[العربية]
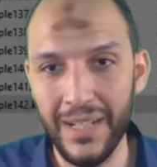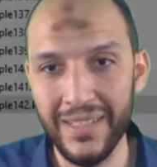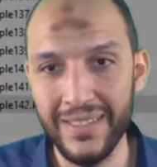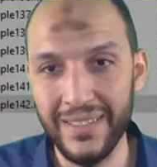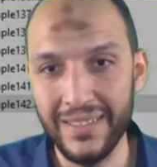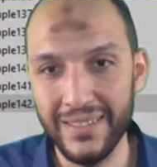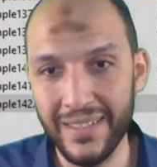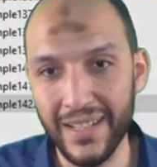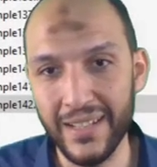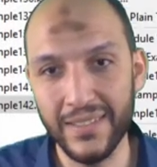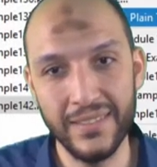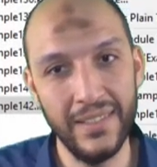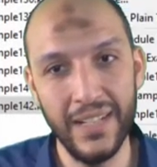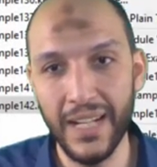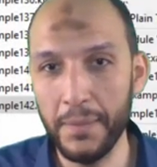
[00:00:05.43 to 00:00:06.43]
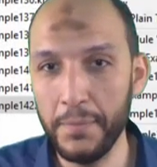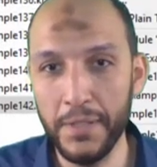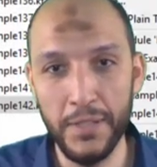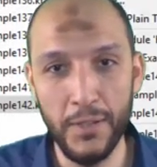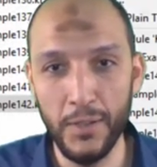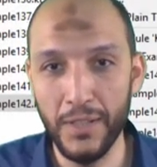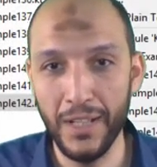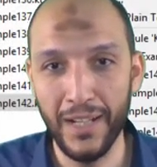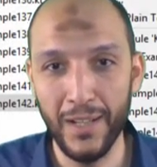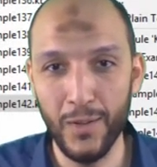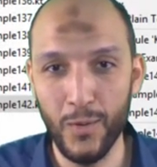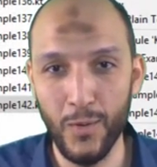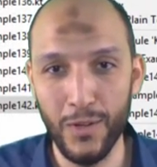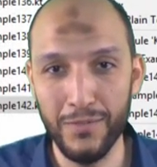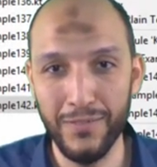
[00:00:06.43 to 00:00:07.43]
التكست اللي احنا عاملين ندخله
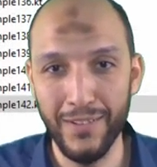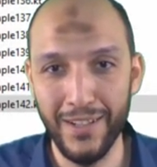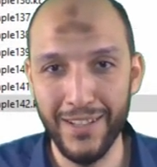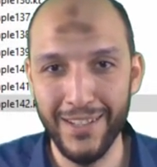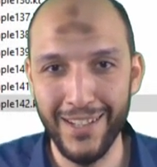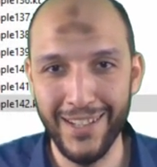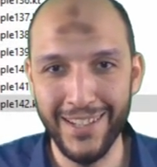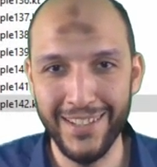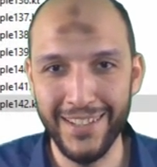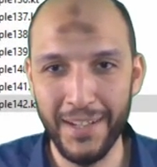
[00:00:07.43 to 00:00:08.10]
جوه الفايل ده يعني احنا